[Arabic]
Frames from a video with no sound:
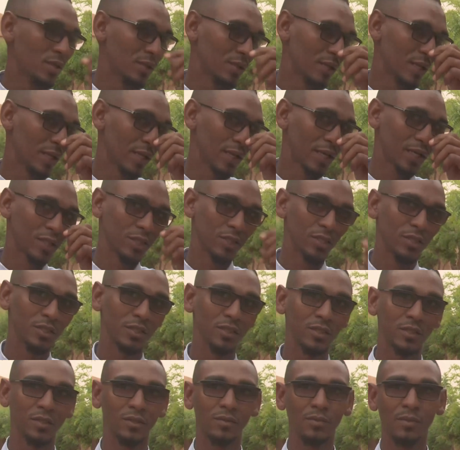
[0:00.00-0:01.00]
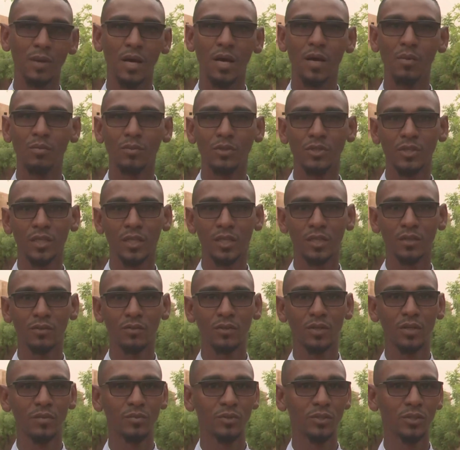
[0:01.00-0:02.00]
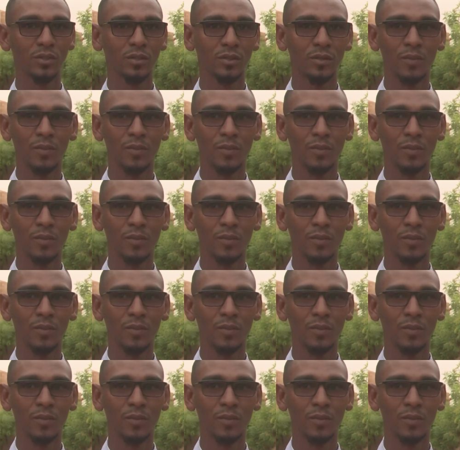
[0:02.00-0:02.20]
بطريقه جيده ما هم مشاكل ولا مش